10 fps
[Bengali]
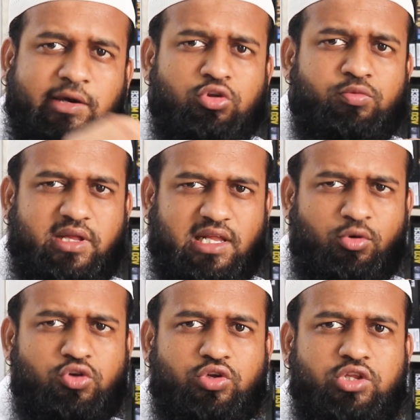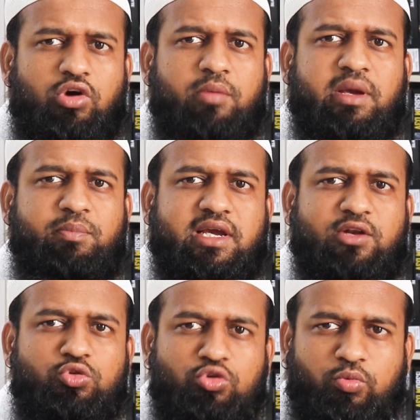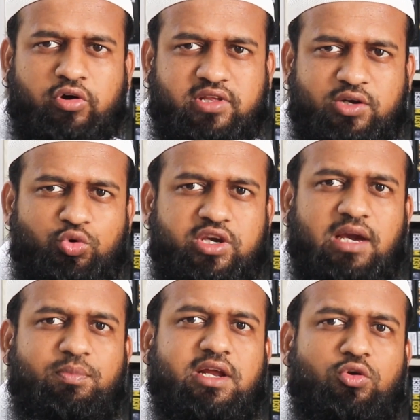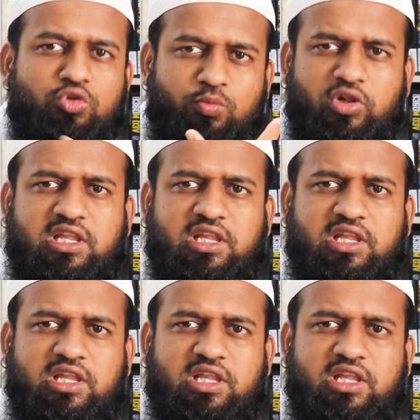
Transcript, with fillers: ইউজ মাদারবোর্ড যদিও আমি আপনাকে নতুন বক্সে ঢুকিয়ে আপনাকে নতুন